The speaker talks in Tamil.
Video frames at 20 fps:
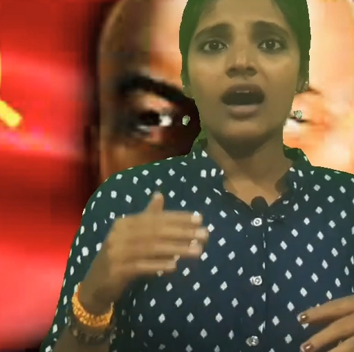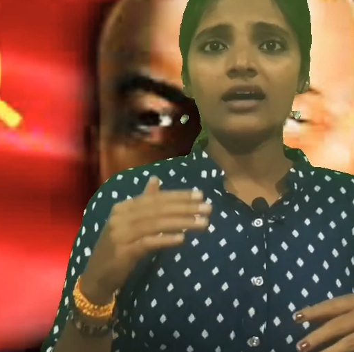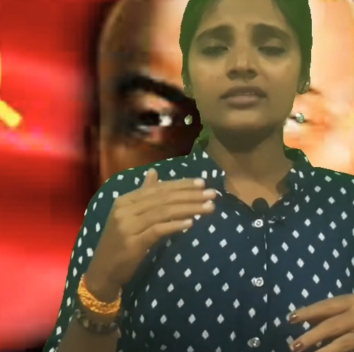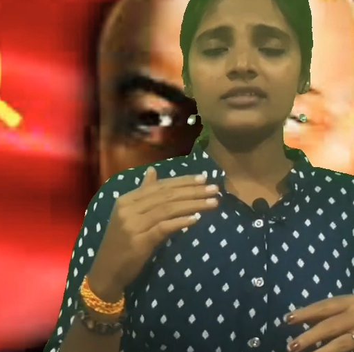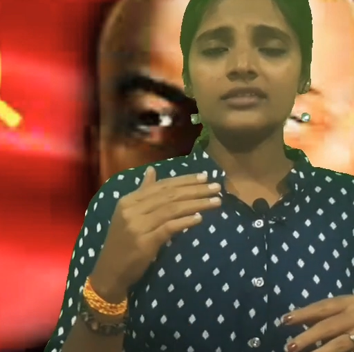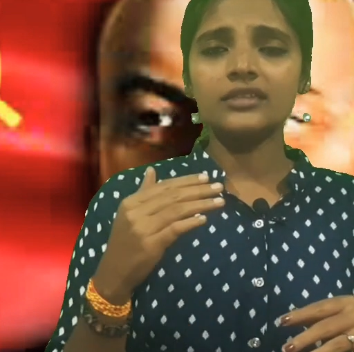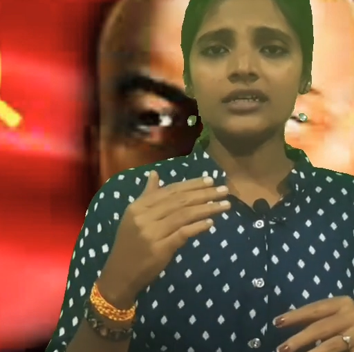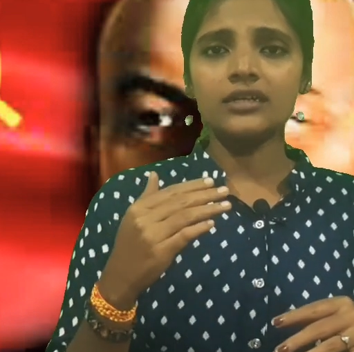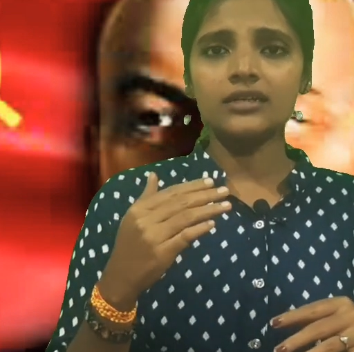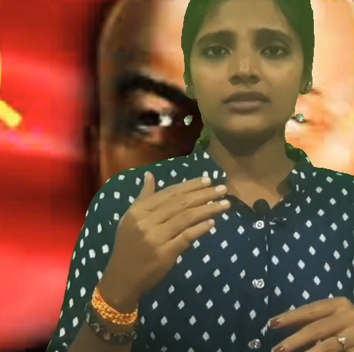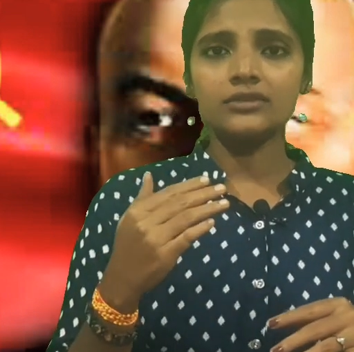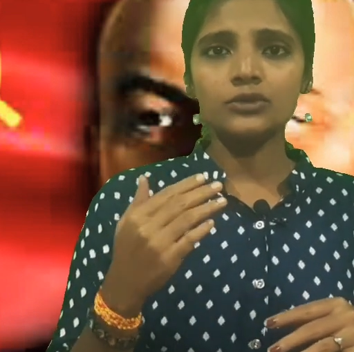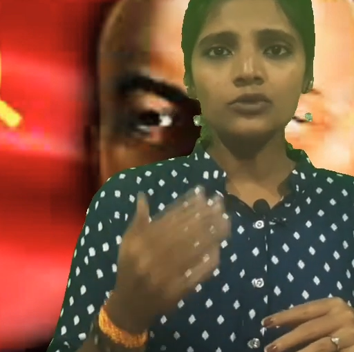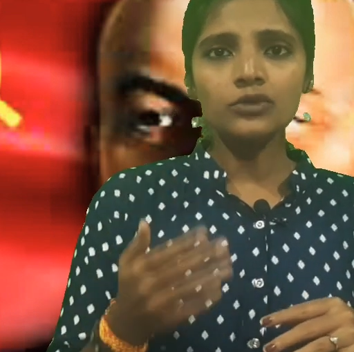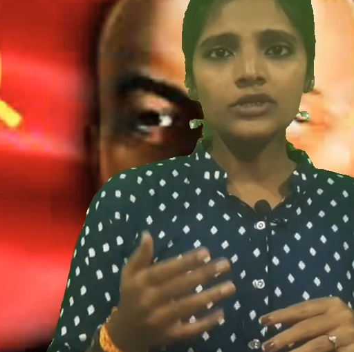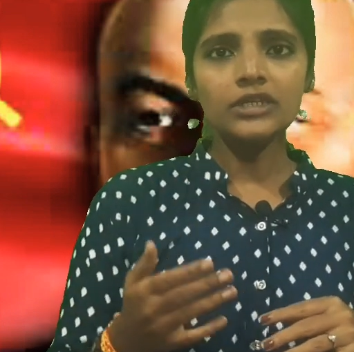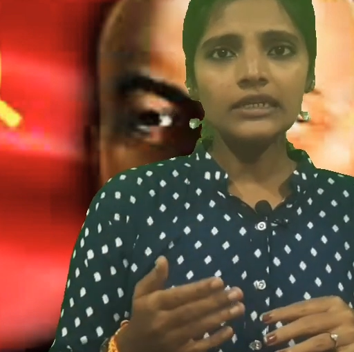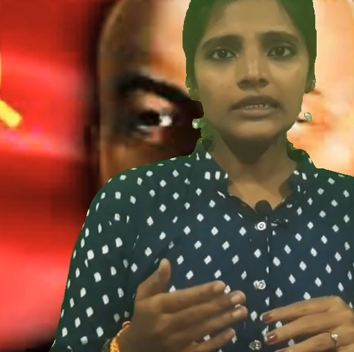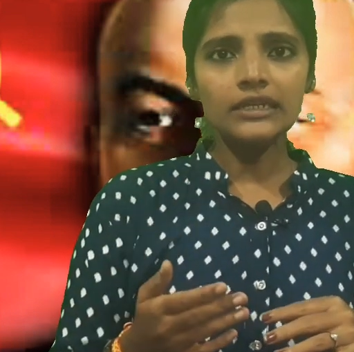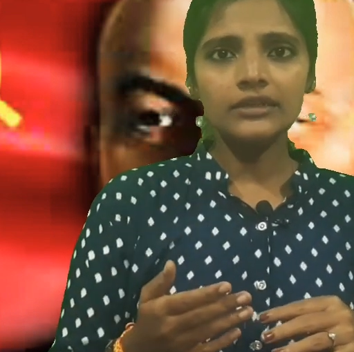அந்த
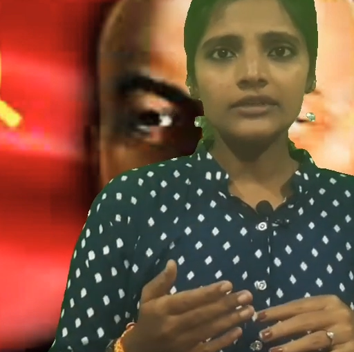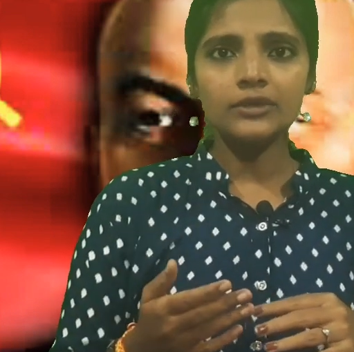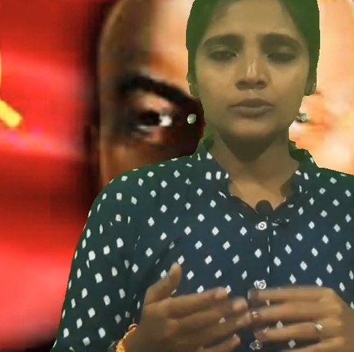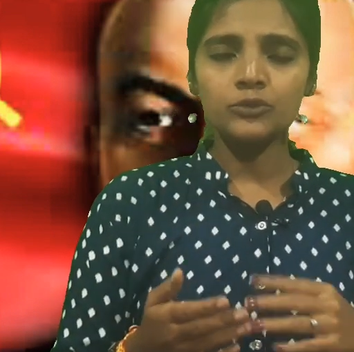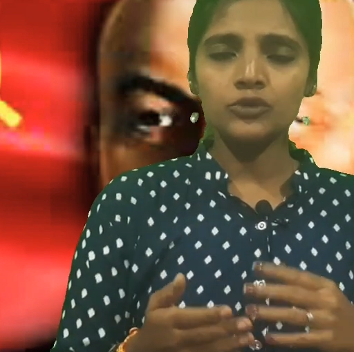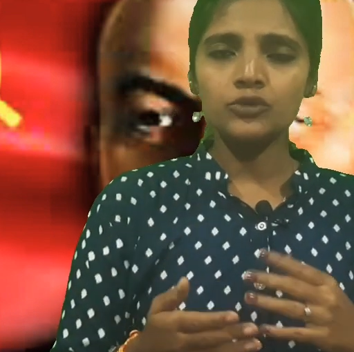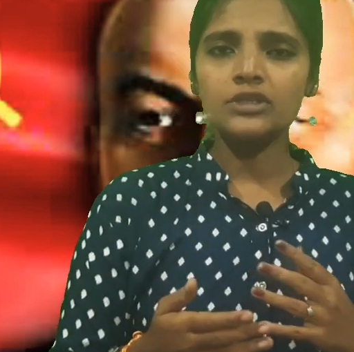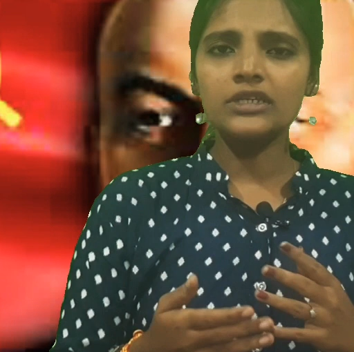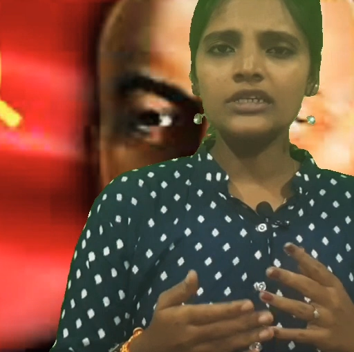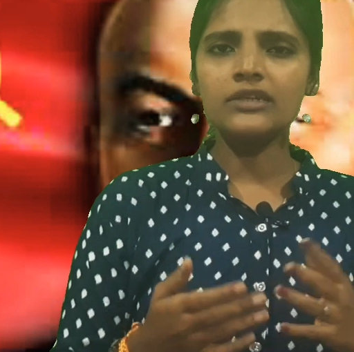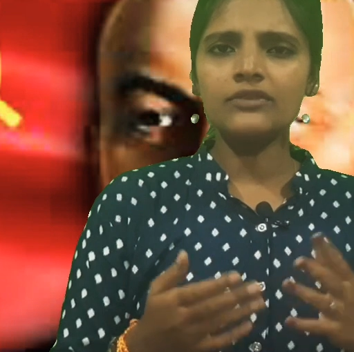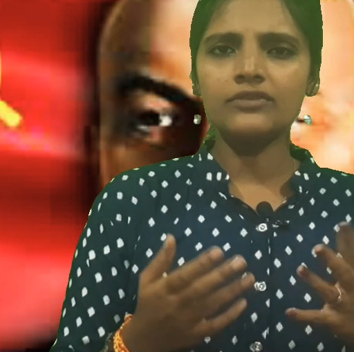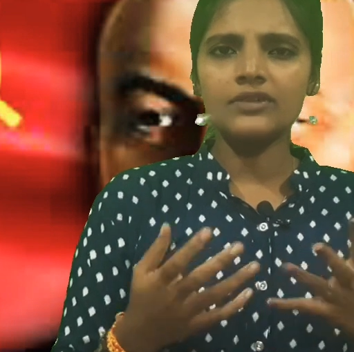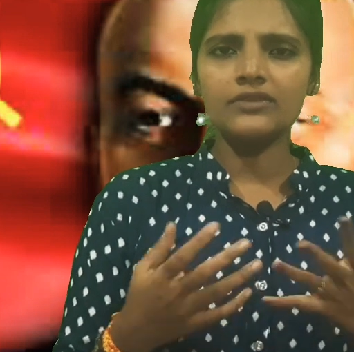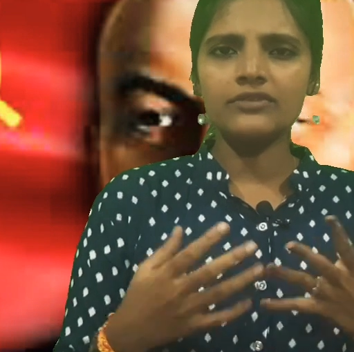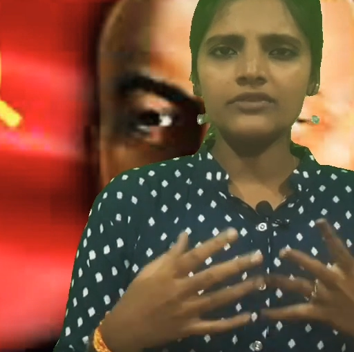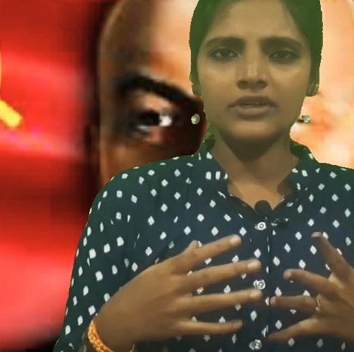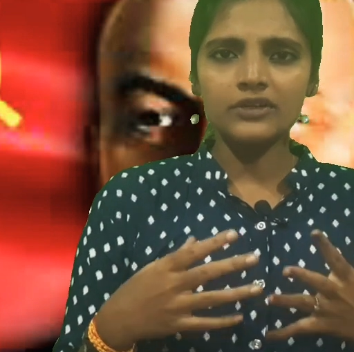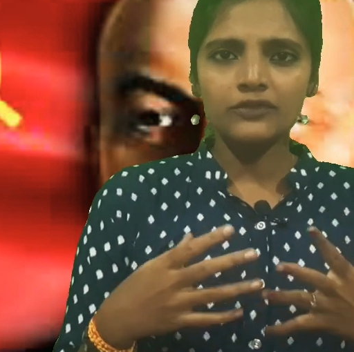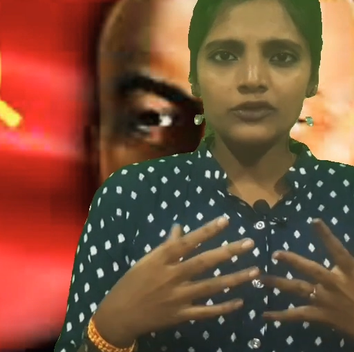தூக்கிலிட்டும் போது
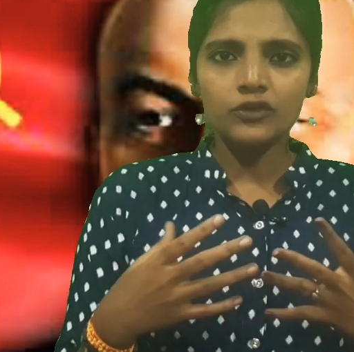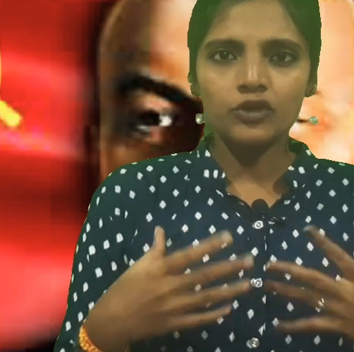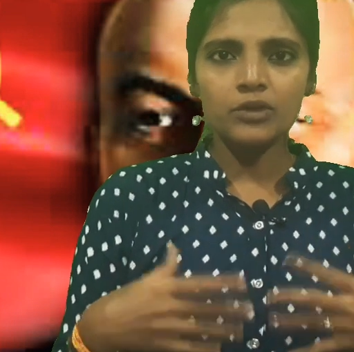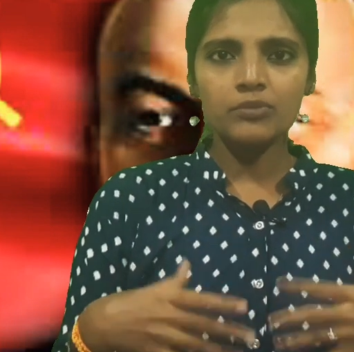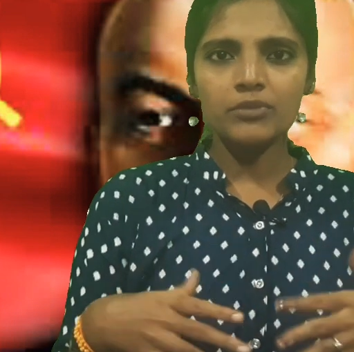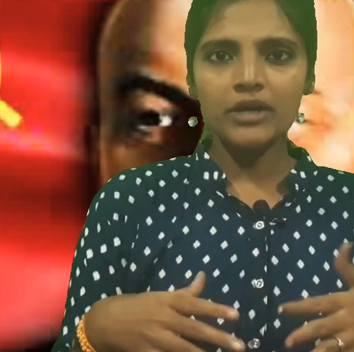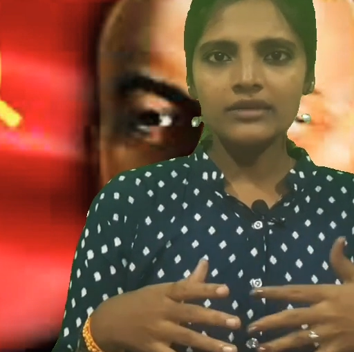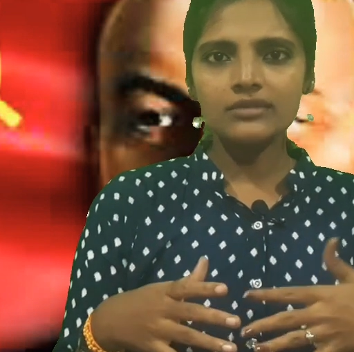இவர் இவரோட